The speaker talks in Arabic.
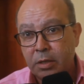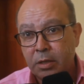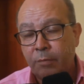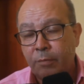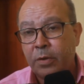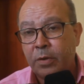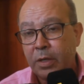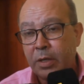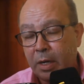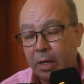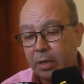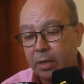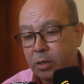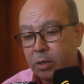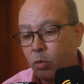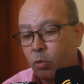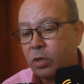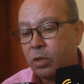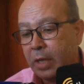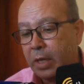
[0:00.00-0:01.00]
اتفقنا
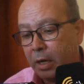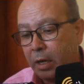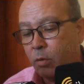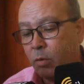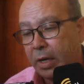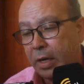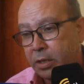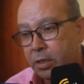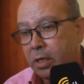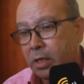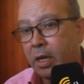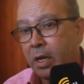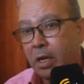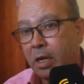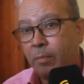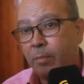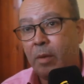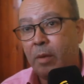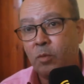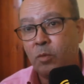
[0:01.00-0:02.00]
صوتنا على واحد
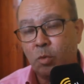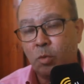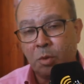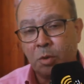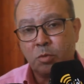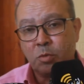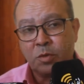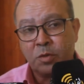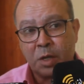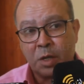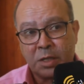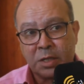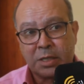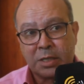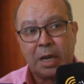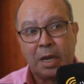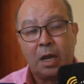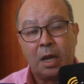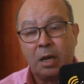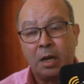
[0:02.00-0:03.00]
الشراكه مع مندوبيه وزاره
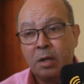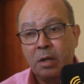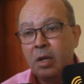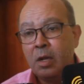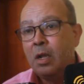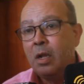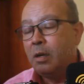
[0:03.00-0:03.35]
الصحه